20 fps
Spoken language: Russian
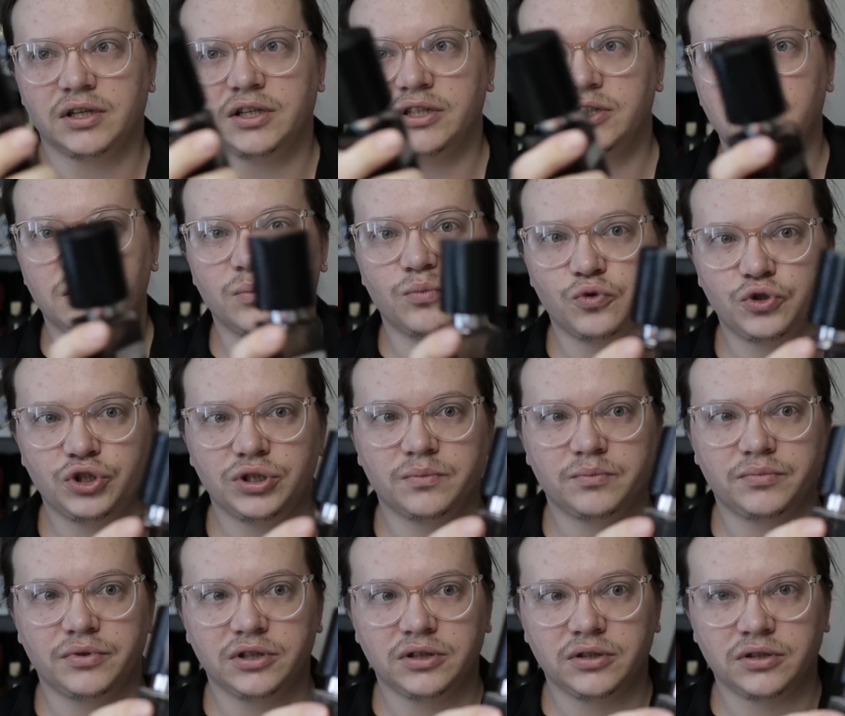если можно
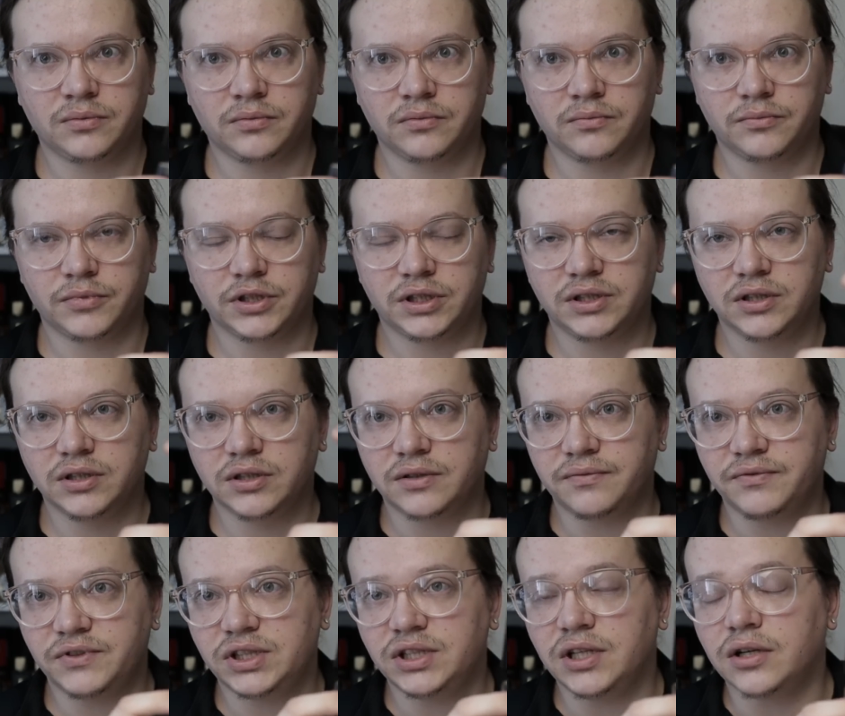было бы
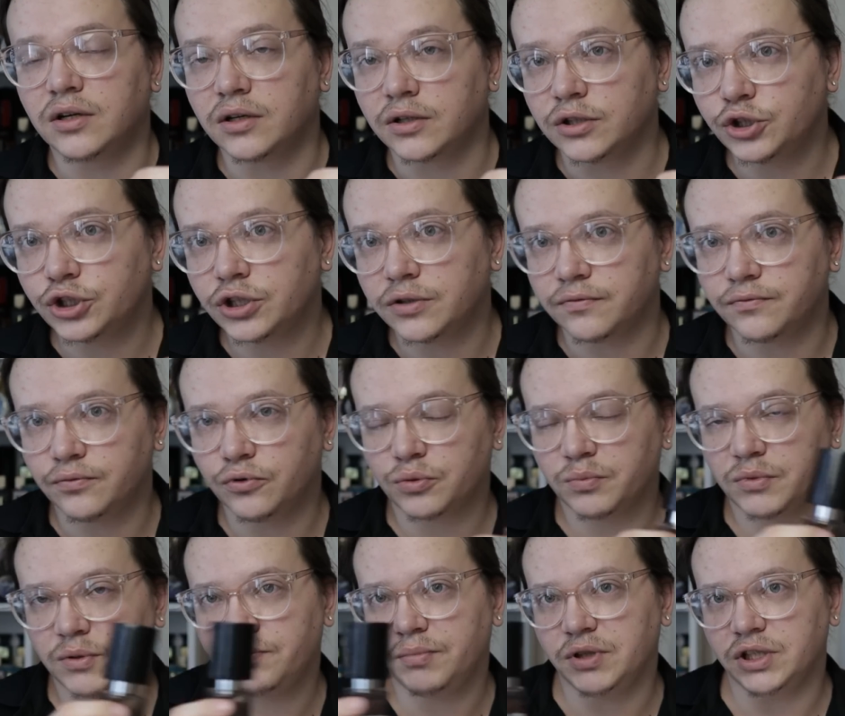сделать все крышки в
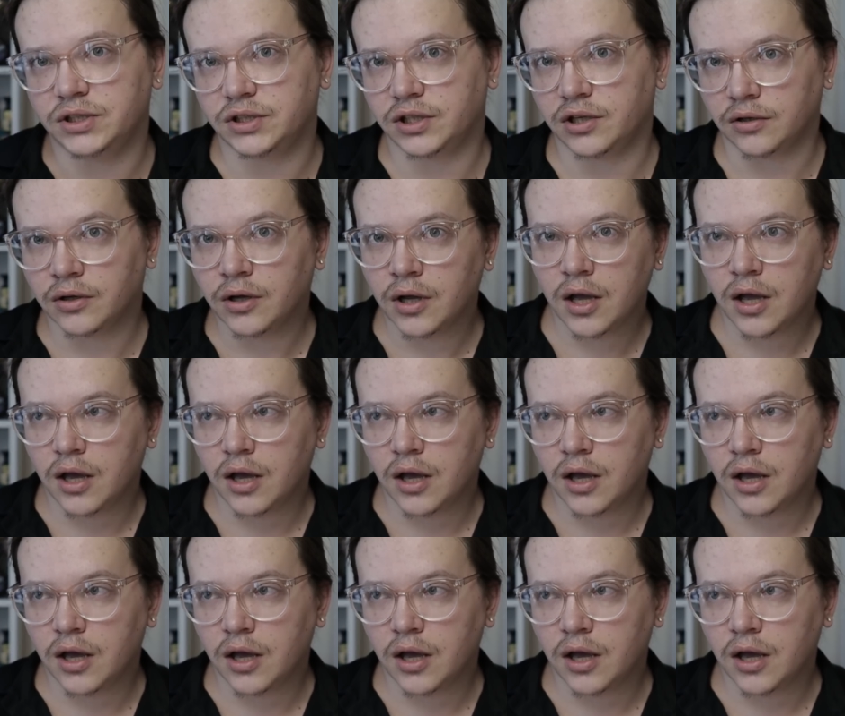форме письки.